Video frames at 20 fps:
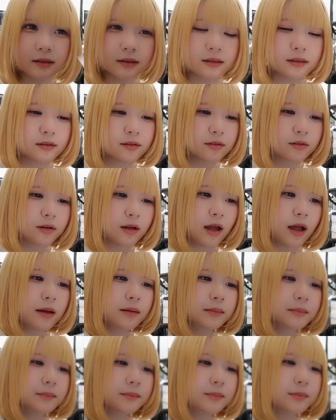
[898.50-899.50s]
えっと、
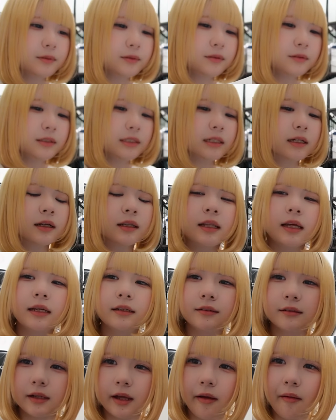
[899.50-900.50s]
半分いかな
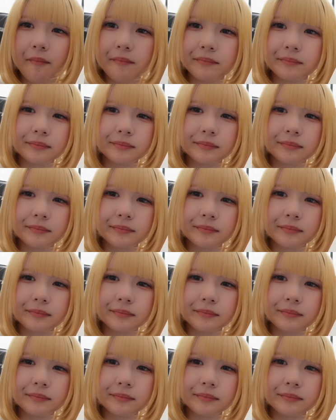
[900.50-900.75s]
いくらい。